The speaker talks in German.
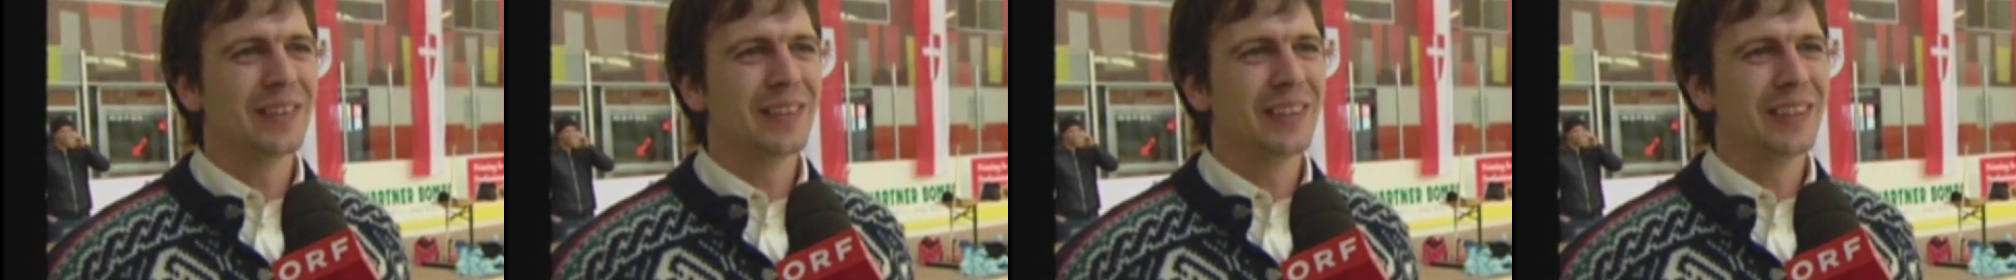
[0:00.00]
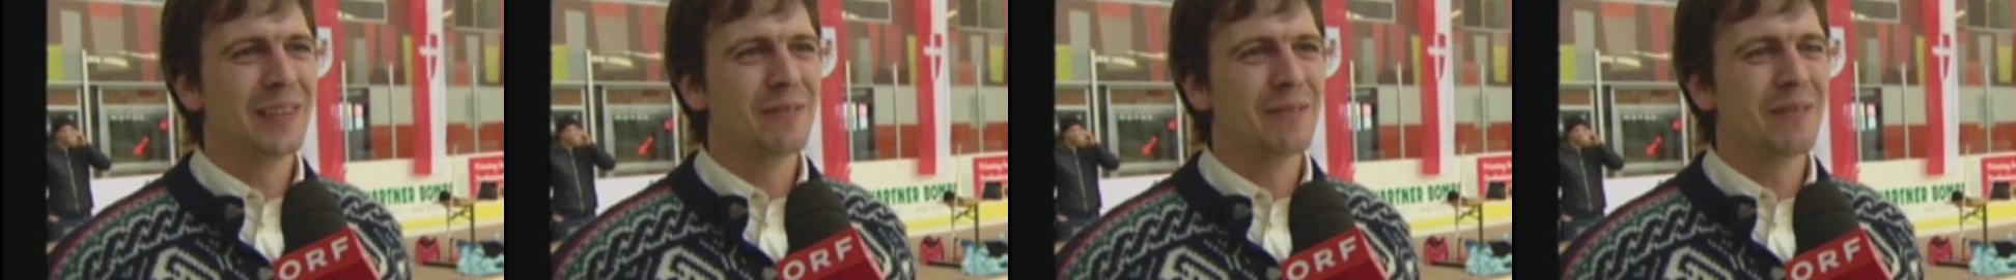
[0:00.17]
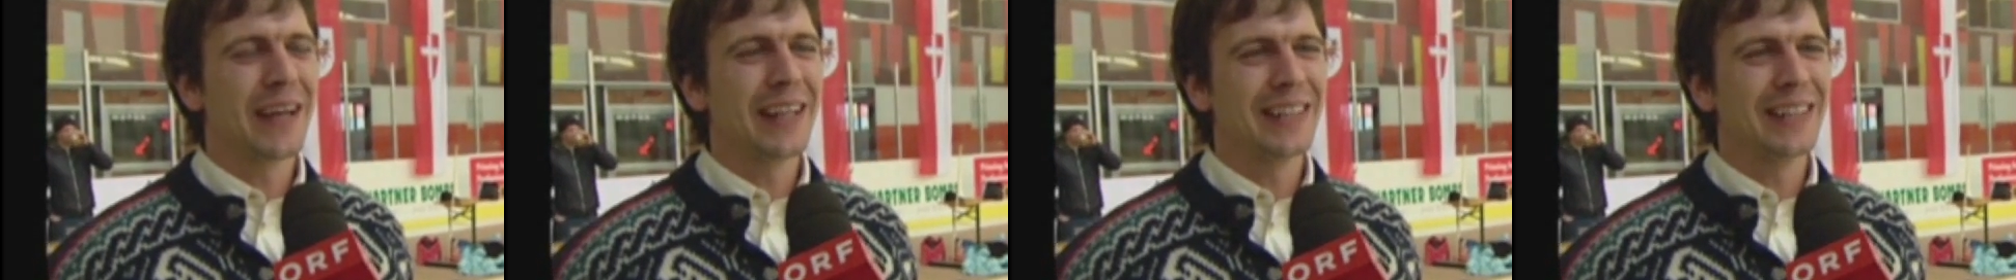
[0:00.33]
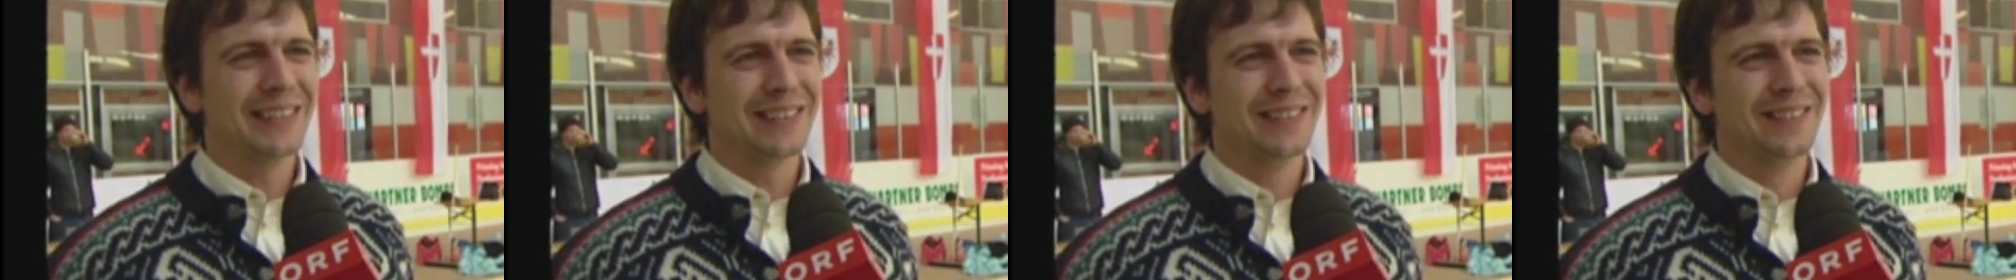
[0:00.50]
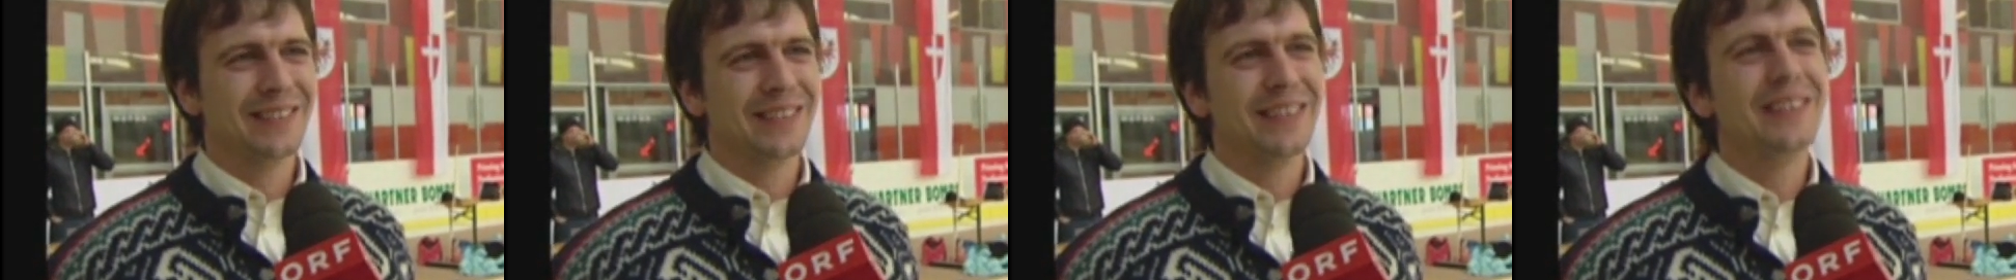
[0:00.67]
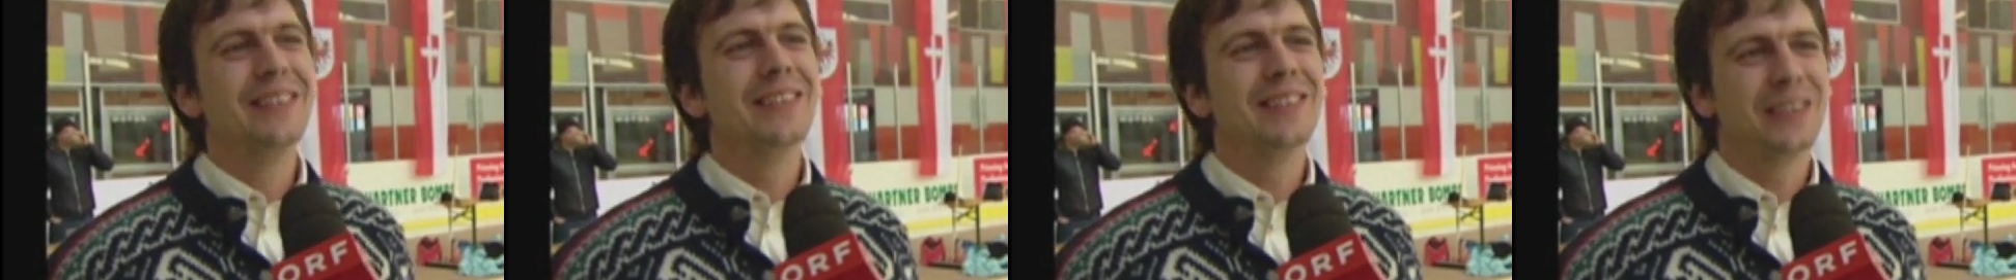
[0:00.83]
in der Breite
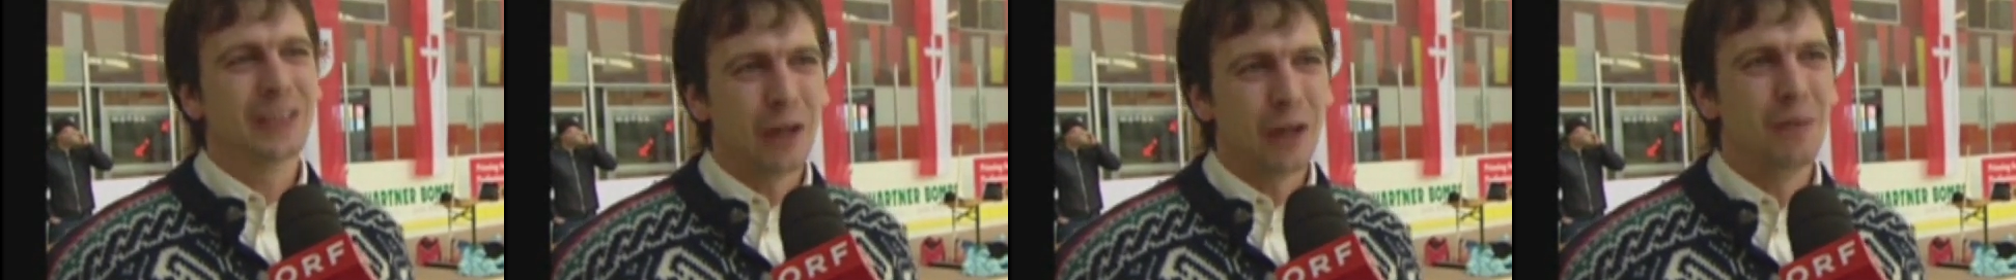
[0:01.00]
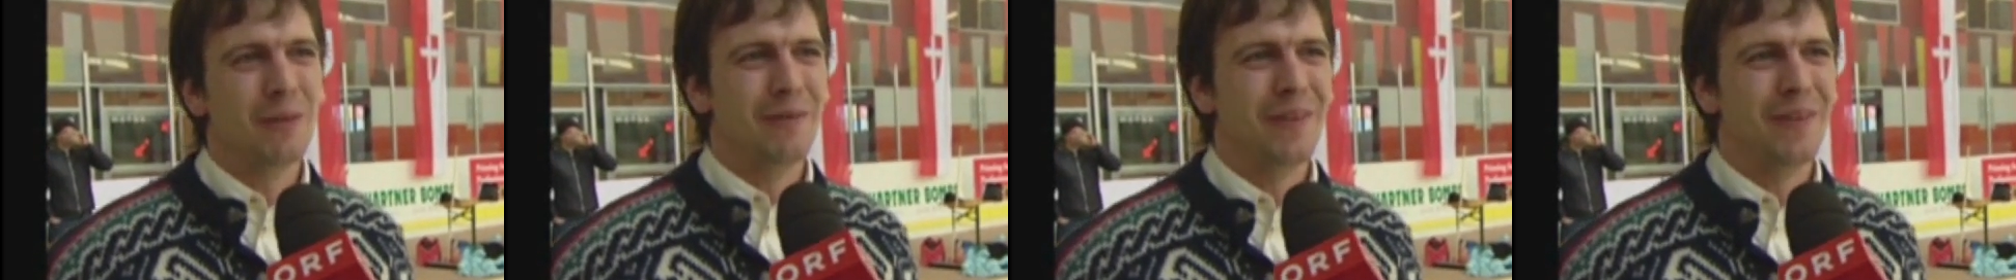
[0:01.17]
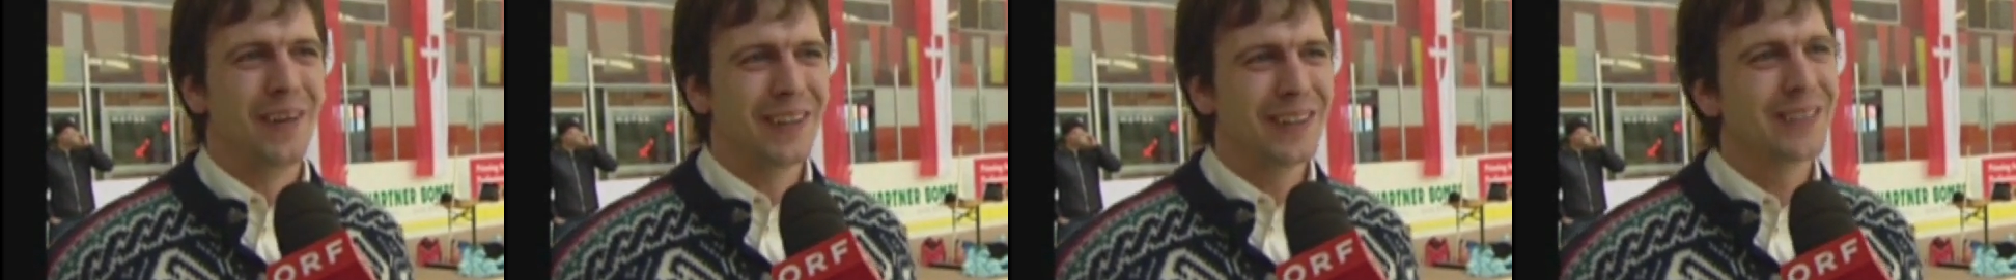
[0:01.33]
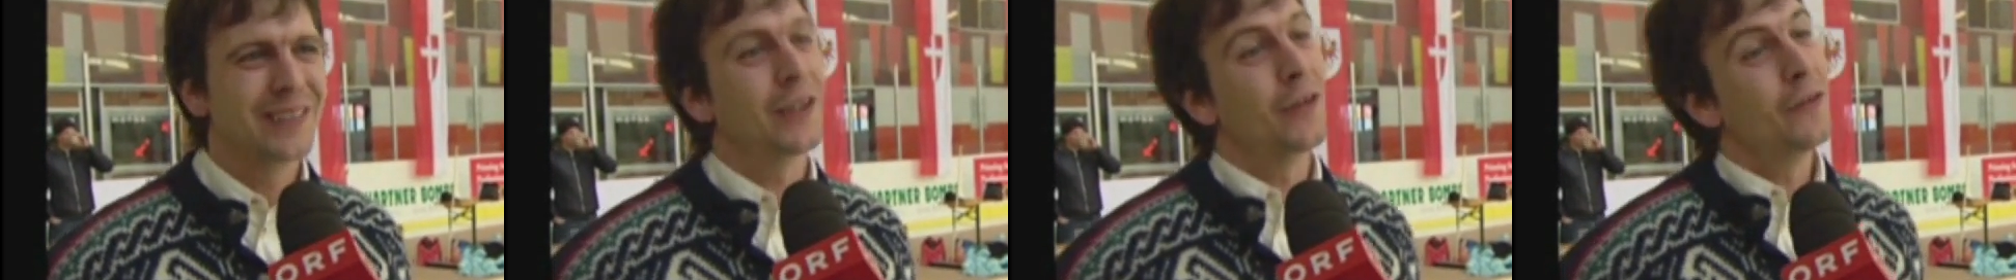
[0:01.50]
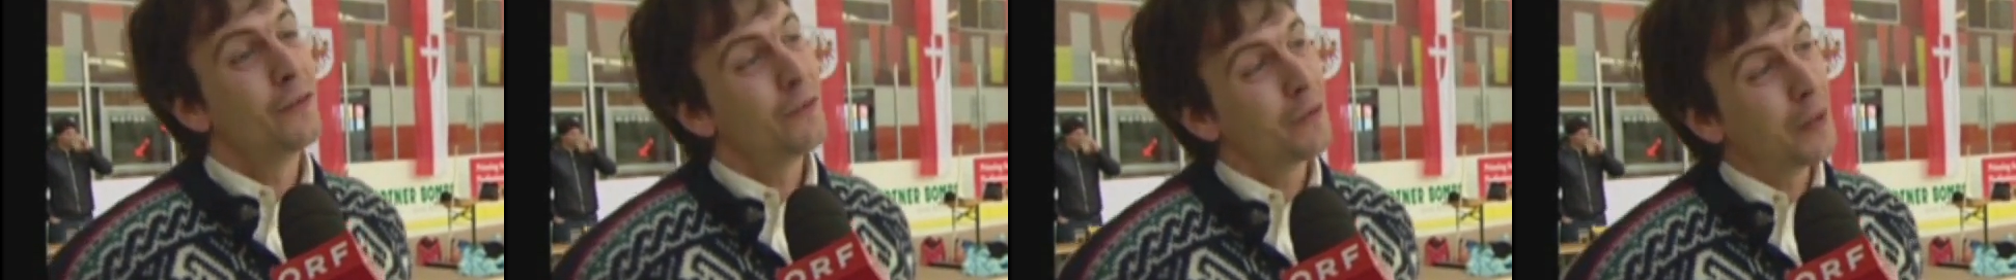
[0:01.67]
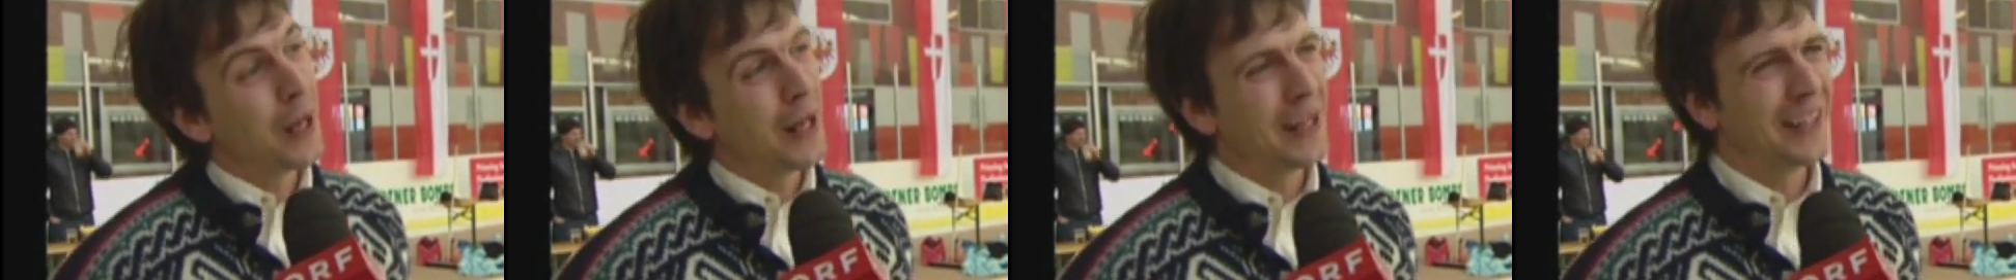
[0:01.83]
nur sauber macht,
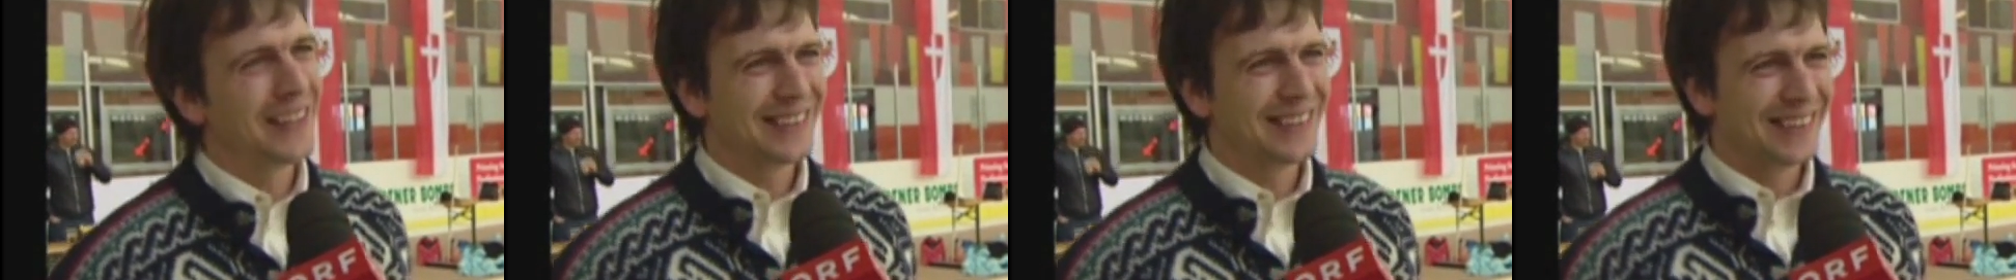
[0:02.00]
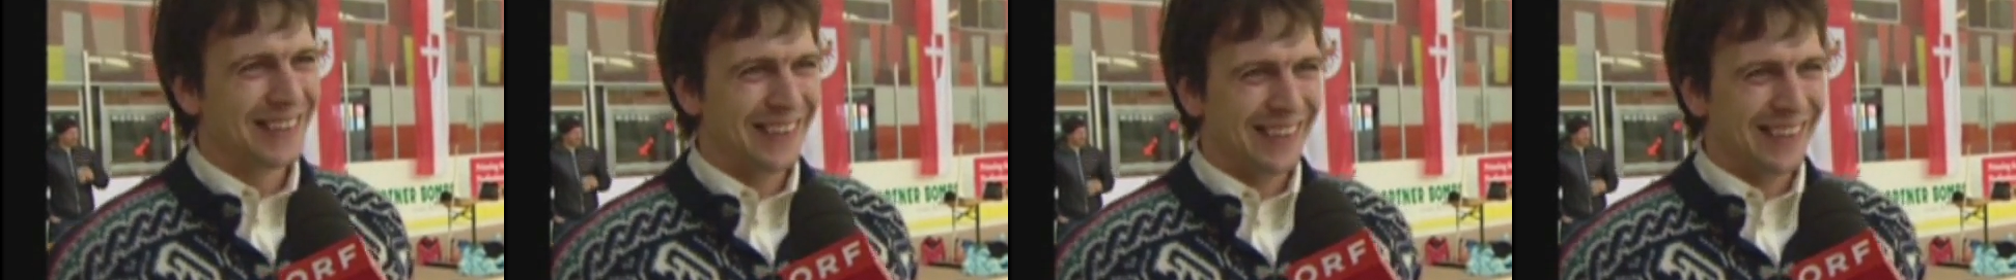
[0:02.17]
dann vielleicht.